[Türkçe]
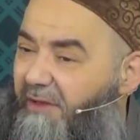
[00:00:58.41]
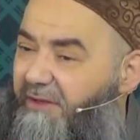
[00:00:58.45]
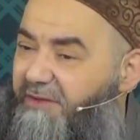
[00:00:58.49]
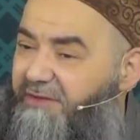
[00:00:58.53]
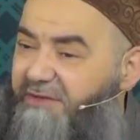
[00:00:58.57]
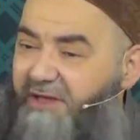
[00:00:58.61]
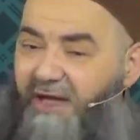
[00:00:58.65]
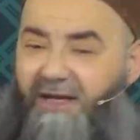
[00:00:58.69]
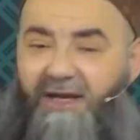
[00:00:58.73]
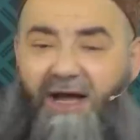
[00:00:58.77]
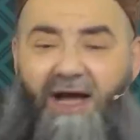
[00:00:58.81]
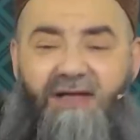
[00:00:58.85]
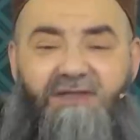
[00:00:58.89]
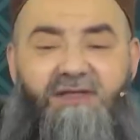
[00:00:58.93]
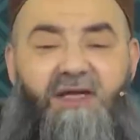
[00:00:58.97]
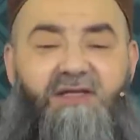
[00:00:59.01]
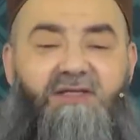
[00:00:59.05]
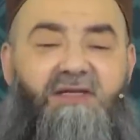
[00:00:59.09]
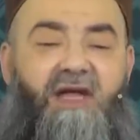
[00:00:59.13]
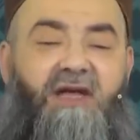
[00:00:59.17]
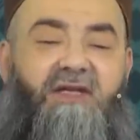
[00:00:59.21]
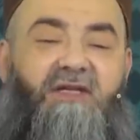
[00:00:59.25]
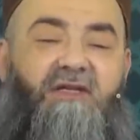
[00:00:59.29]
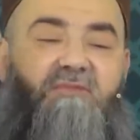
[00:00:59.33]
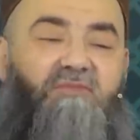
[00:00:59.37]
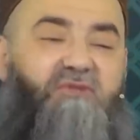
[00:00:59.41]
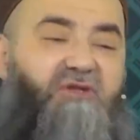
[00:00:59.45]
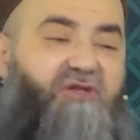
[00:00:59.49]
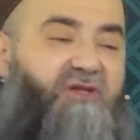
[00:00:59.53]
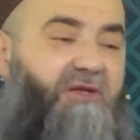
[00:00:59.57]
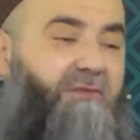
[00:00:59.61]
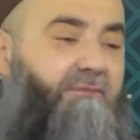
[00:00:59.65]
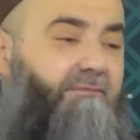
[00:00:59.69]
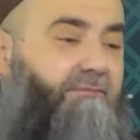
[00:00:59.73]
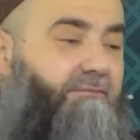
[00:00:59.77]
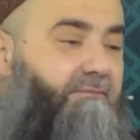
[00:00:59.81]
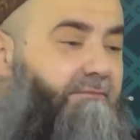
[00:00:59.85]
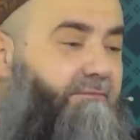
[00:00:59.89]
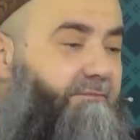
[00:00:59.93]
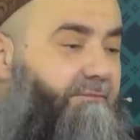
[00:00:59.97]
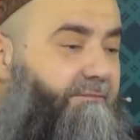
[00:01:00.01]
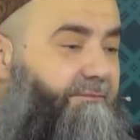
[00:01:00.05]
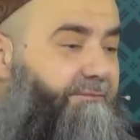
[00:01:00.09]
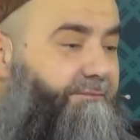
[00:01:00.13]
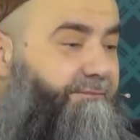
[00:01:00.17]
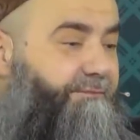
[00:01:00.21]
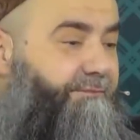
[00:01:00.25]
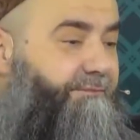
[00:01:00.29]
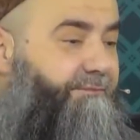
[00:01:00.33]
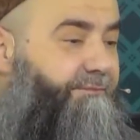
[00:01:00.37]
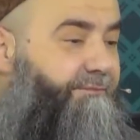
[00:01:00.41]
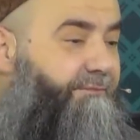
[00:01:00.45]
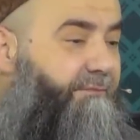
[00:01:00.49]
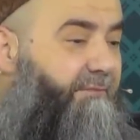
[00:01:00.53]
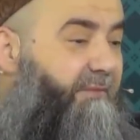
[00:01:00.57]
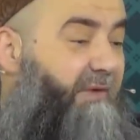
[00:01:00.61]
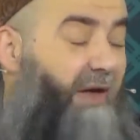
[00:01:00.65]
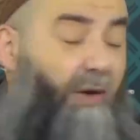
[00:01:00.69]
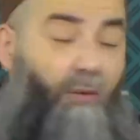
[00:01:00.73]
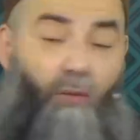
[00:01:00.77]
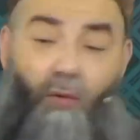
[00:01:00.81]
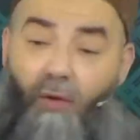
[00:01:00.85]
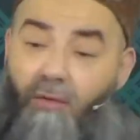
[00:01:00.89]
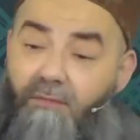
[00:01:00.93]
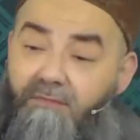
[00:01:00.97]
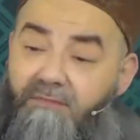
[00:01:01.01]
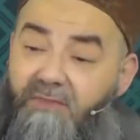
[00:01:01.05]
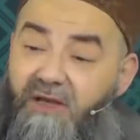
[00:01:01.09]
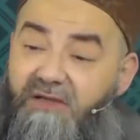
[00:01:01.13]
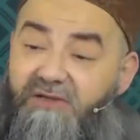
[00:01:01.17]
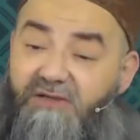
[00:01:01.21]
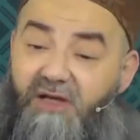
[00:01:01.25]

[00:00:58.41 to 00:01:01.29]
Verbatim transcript: Cenazesine gitmiş. Ya 15